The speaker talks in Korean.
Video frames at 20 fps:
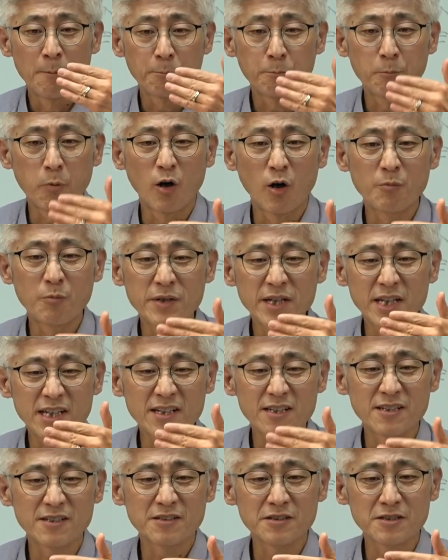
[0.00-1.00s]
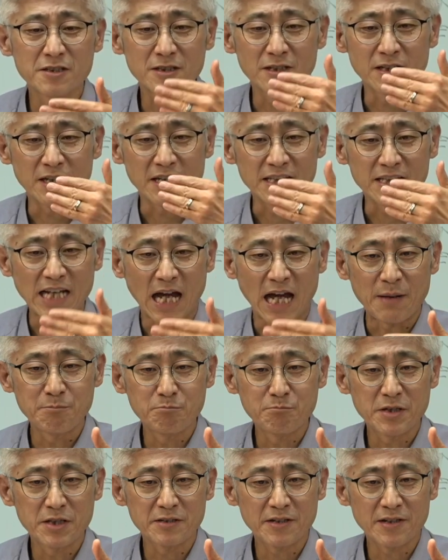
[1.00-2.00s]
법이 그들을
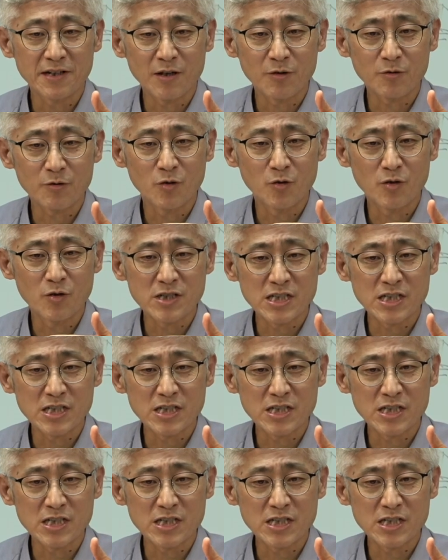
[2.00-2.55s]
난민이라고